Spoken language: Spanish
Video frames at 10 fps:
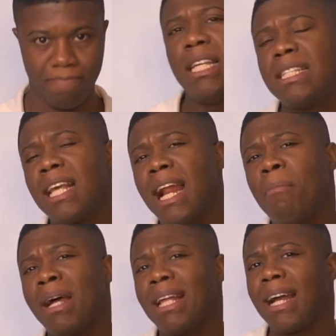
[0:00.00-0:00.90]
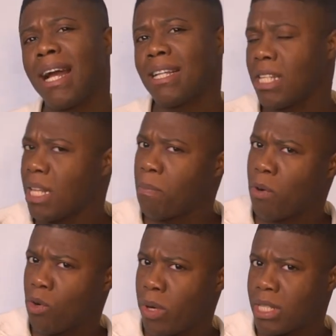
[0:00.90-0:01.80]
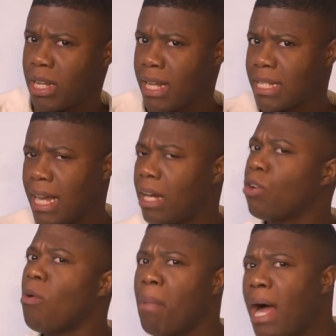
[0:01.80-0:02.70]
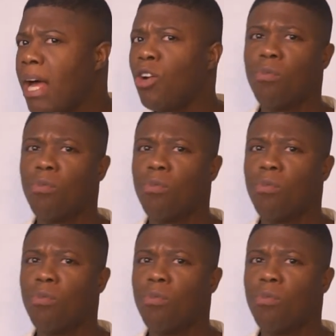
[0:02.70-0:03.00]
Y ser ama de casa tampoco es que es algo malo.